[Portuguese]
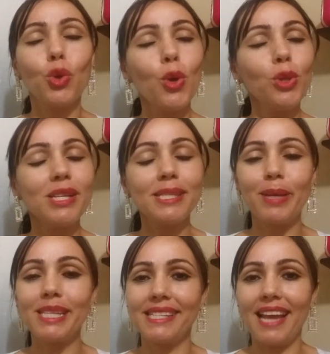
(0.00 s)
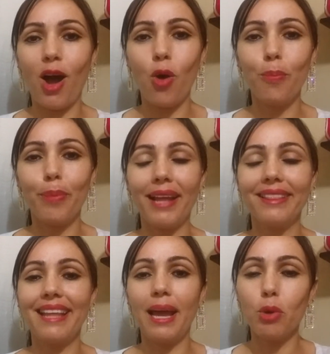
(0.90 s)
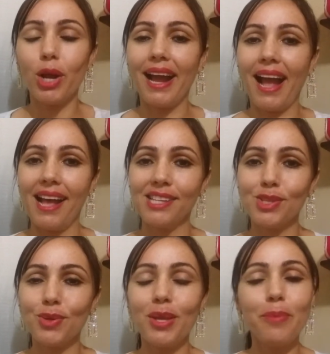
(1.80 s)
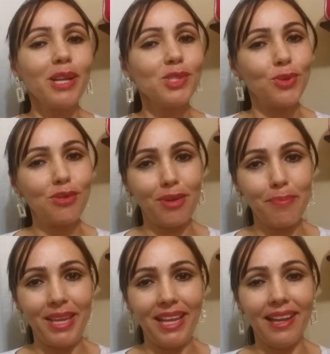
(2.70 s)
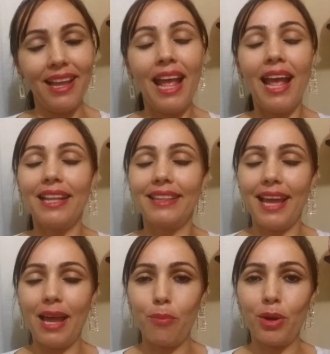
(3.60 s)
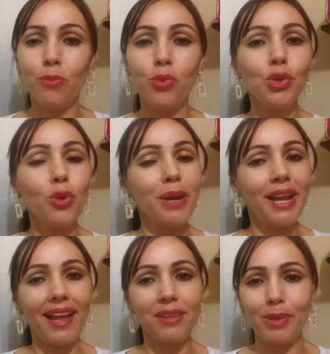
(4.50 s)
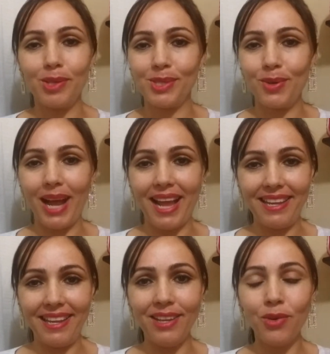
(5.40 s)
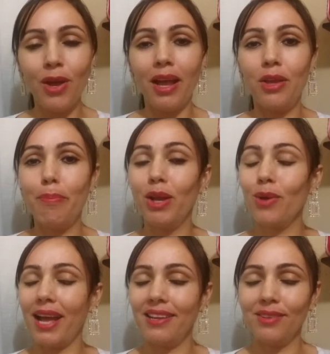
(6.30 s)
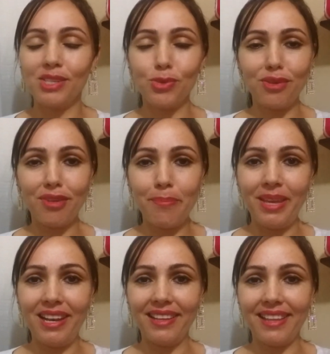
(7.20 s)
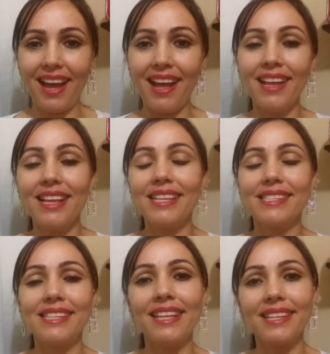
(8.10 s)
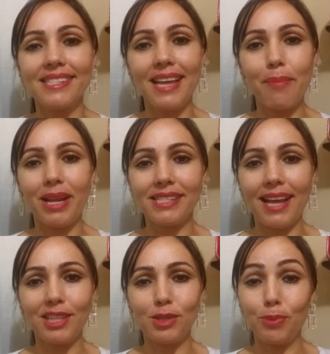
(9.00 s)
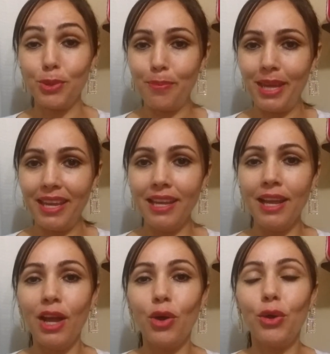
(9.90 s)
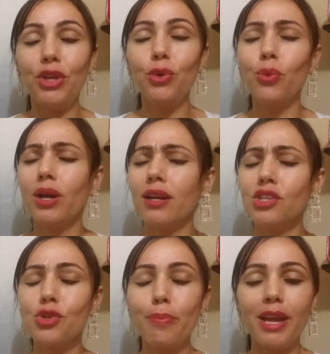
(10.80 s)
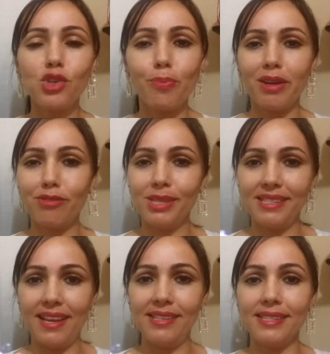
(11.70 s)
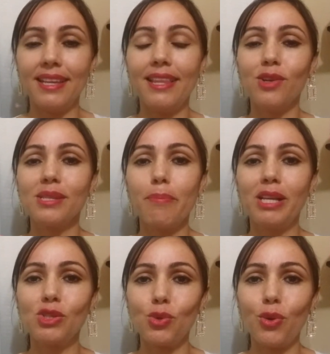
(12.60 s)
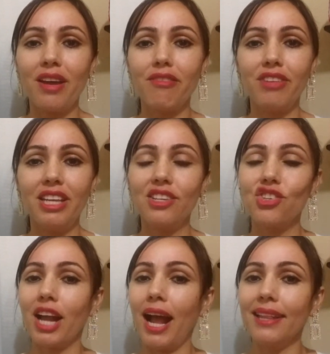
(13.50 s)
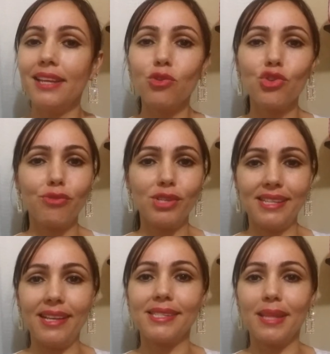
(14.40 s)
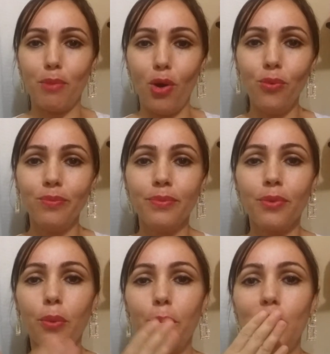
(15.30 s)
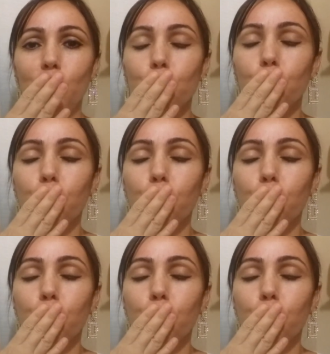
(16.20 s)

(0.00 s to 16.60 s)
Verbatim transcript: todo especial para Débora Castro e para sua família. Débora, muito obrigado pelo seu carinho e pelo carinho da sua família, tá? Sinta-se abraçados por mim. E um grande beijo para vocês. Que Deus abençoe a vida de cada um de vocês, tá bom? Beijo.